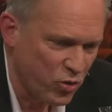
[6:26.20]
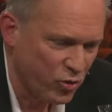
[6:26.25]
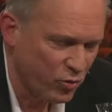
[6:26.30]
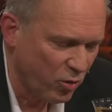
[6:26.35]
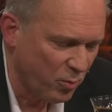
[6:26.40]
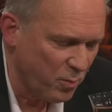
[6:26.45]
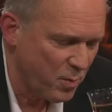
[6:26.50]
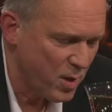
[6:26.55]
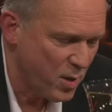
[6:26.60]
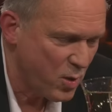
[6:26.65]
Ich
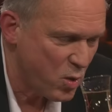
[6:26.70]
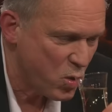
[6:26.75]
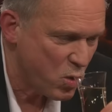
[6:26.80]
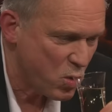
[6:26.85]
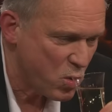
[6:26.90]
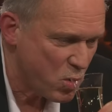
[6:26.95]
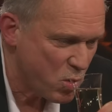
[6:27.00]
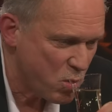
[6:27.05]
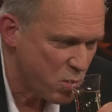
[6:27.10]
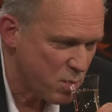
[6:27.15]
dachte lange,
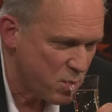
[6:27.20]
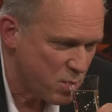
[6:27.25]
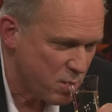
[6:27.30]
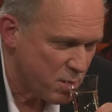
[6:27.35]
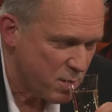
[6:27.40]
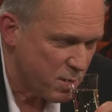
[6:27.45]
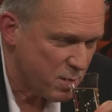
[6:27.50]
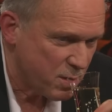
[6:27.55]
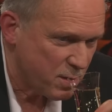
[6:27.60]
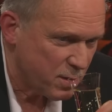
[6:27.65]
das ist, wenn du
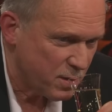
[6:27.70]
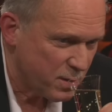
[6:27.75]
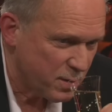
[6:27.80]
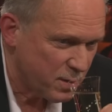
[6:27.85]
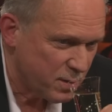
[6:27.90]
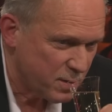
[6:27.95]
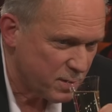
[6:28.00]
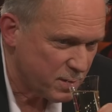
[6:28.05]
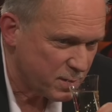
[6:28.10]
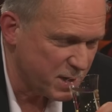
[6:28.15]
mit deinem Hund
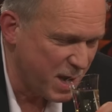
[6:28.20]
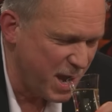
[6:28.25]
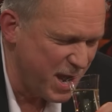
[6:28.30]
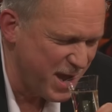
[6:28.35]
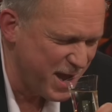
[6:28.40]
gehst.